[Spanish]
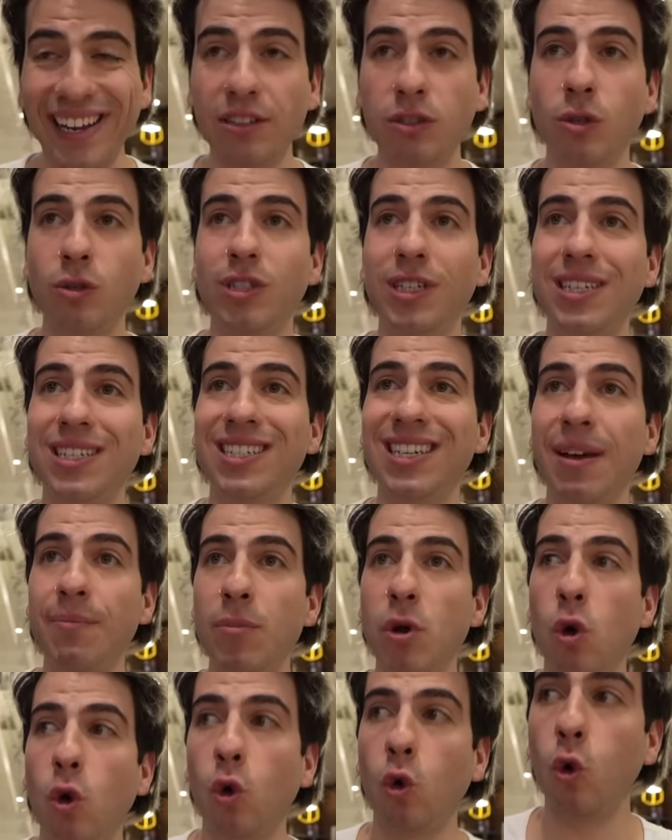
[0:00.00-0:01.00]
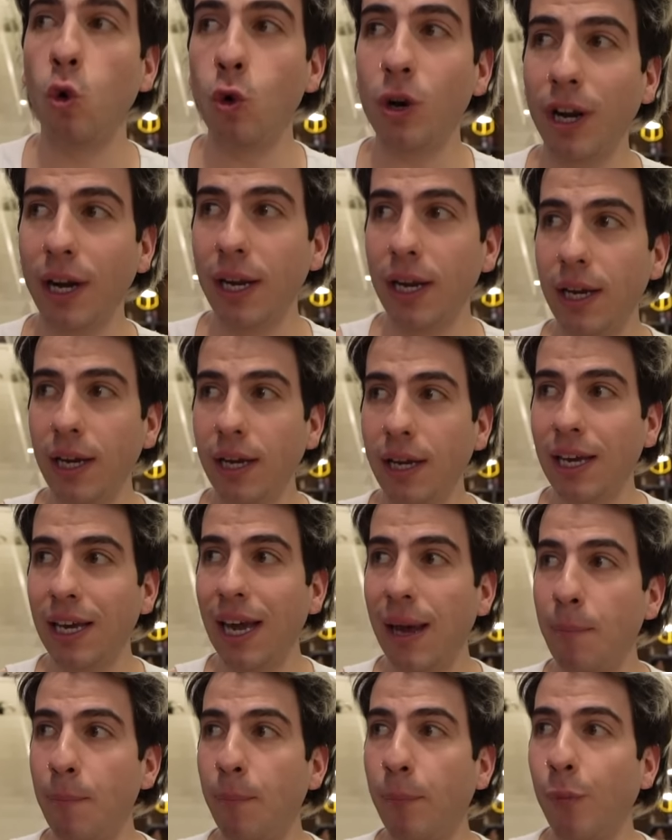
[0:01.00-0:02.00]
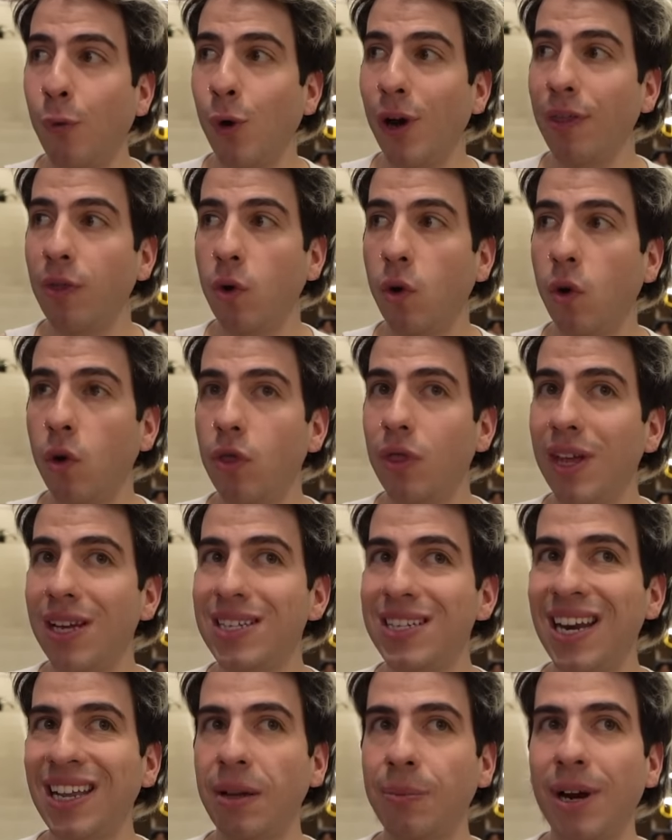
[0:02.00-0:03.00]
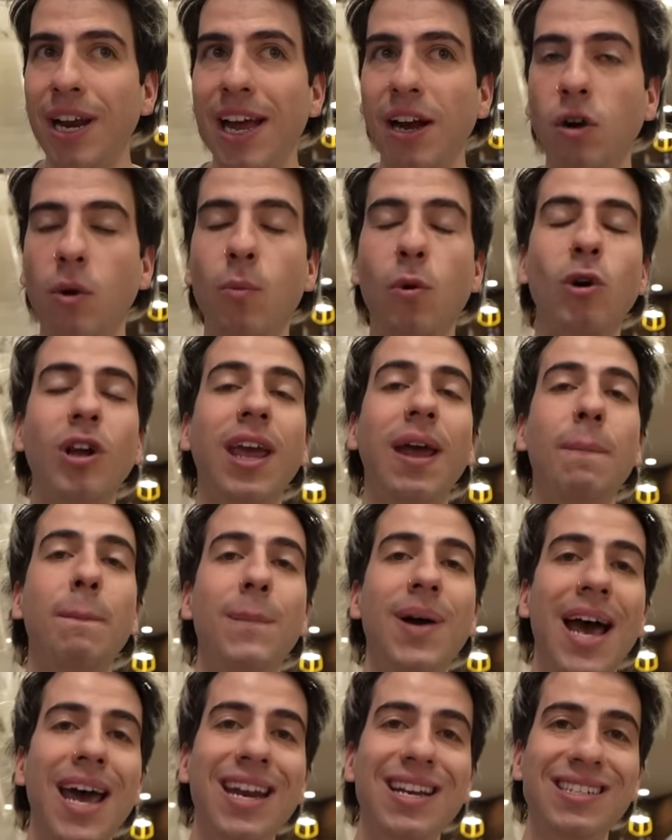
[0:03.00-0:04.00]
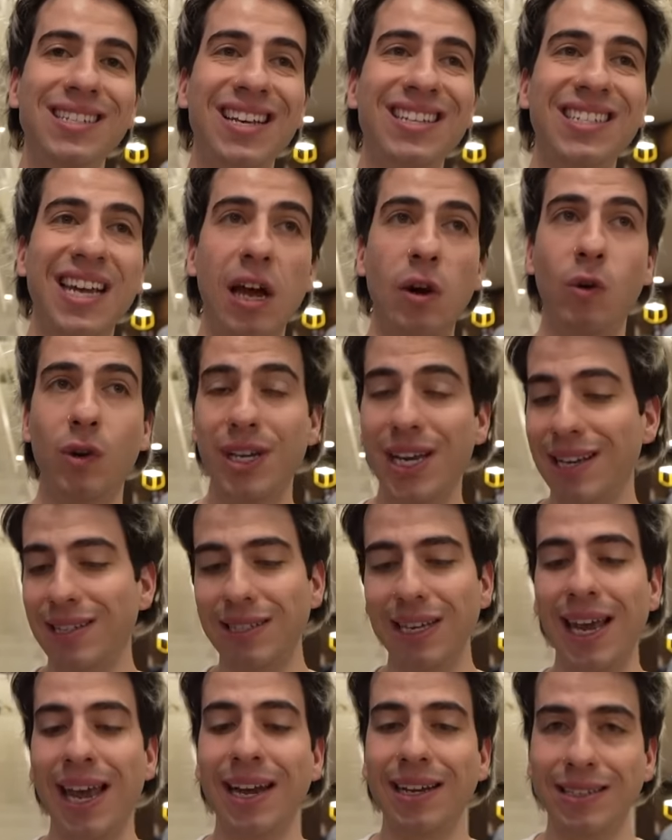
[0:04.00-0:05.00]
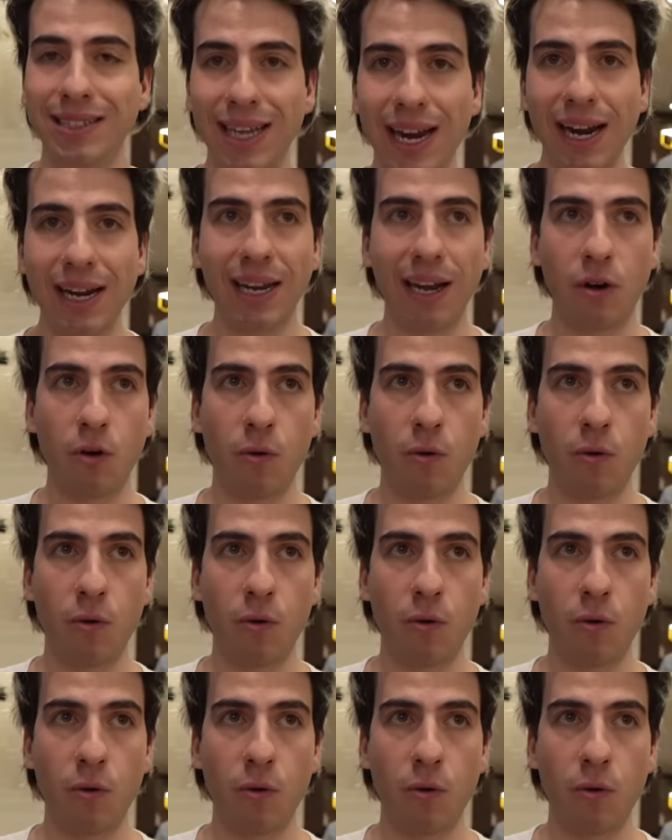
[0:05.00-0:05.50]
Entonces, se me ocurre que puedo, de cierta manera, como quemar esas calorías extra que